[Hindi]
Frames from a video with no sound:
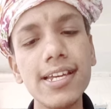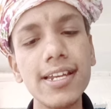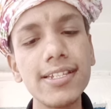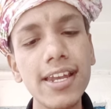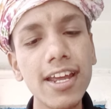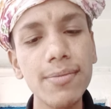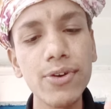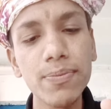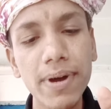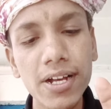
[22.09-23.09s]
जन जन के
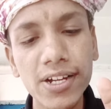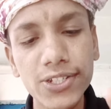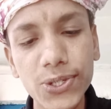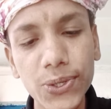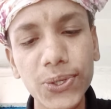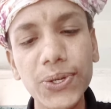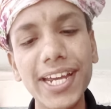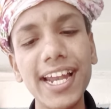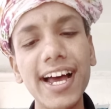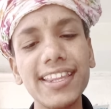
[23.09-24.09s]
मुख पंकजों को
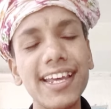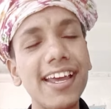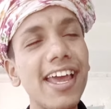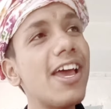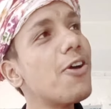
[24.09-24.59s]
खिलाते